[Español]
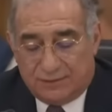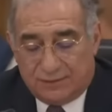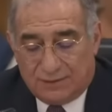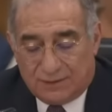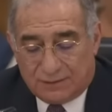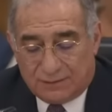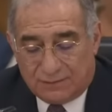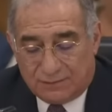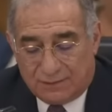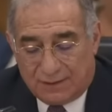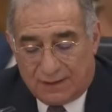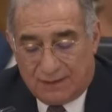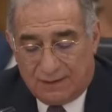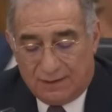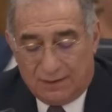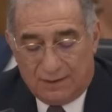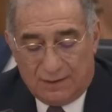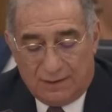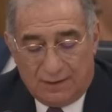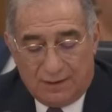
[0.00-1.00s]

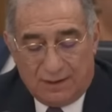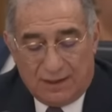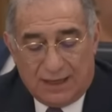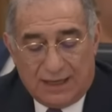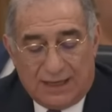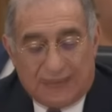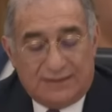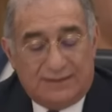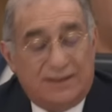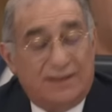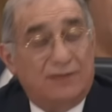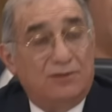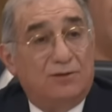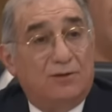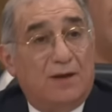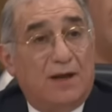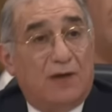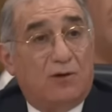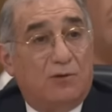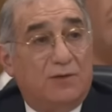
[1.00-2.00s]
nacional
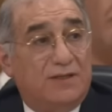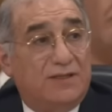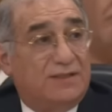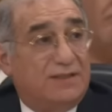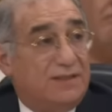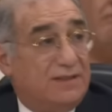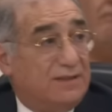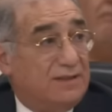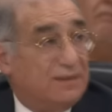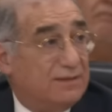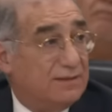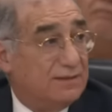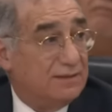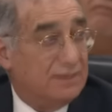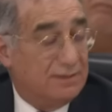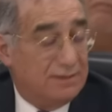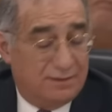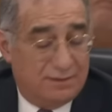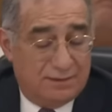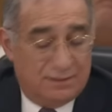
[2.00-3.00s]
haciéndola coincidir
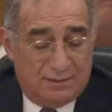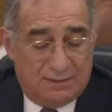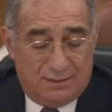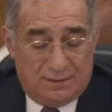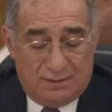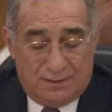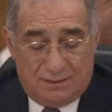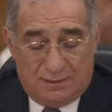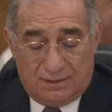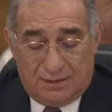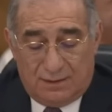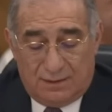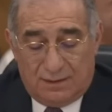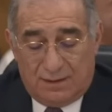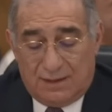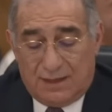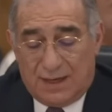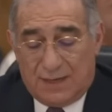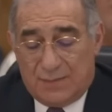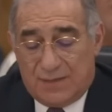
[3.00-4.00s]

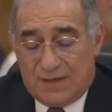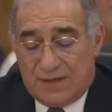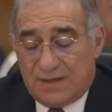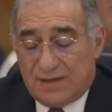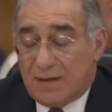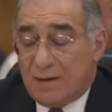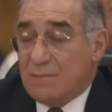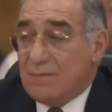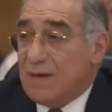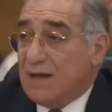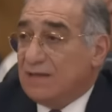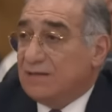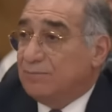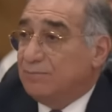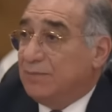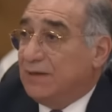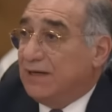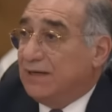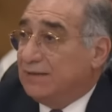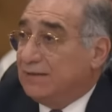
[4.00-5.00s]
en la medida más
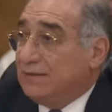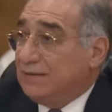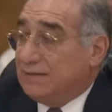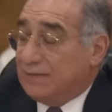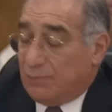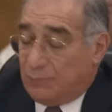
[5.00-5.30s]
precisa